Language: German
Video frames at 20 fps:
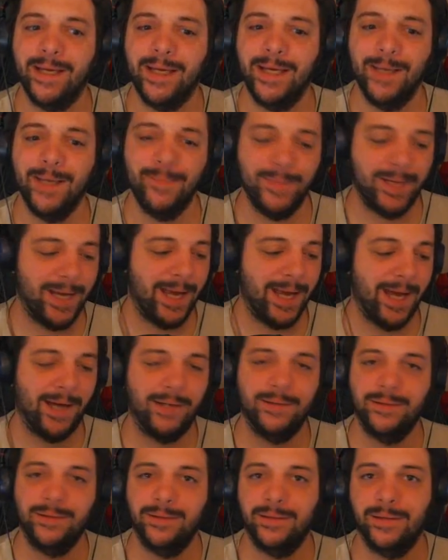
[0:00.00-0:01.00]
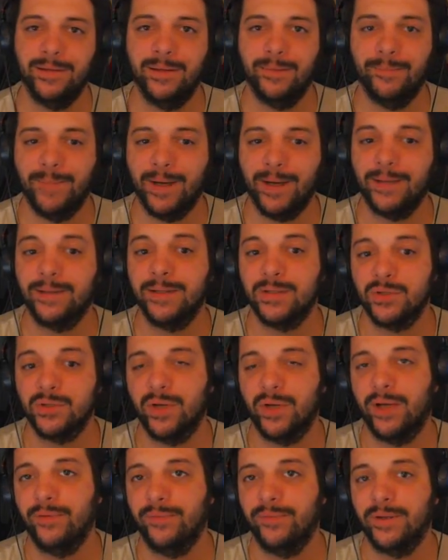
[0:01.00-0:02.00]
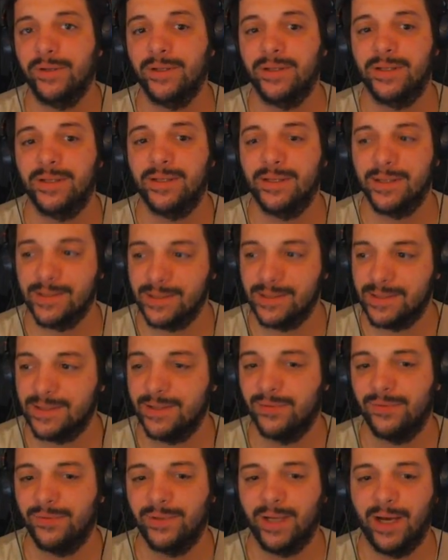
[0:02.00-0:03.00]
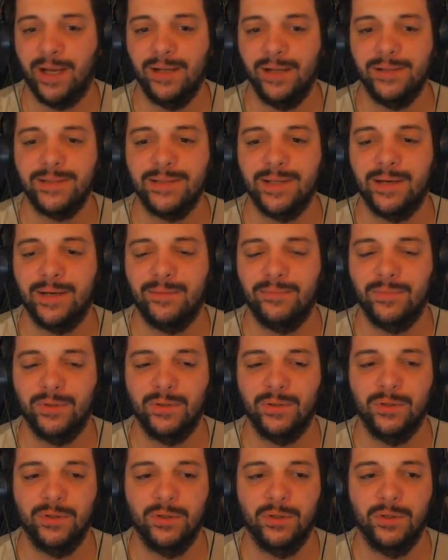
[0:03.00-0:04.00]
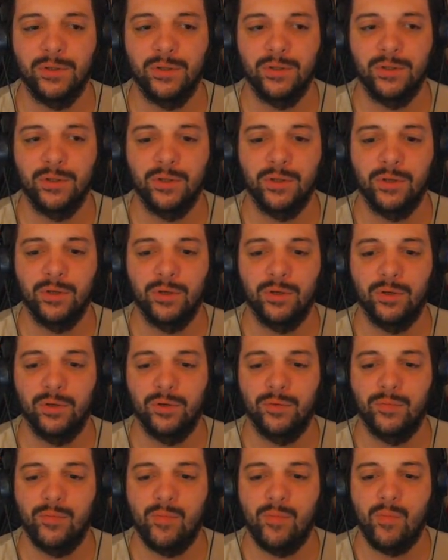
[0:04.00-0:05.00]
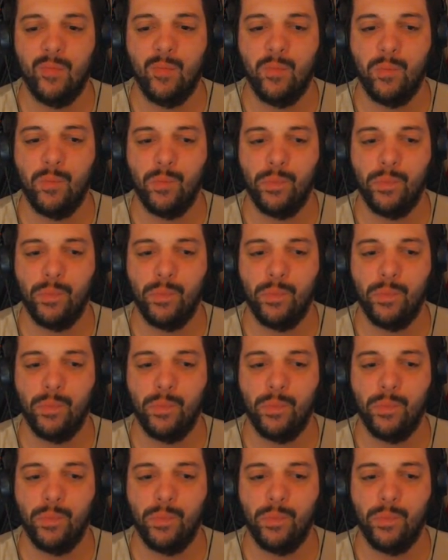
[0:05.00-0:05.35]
im Kern macht es schon einfach richtig. Es ist sehr unterhaltsam, ähm,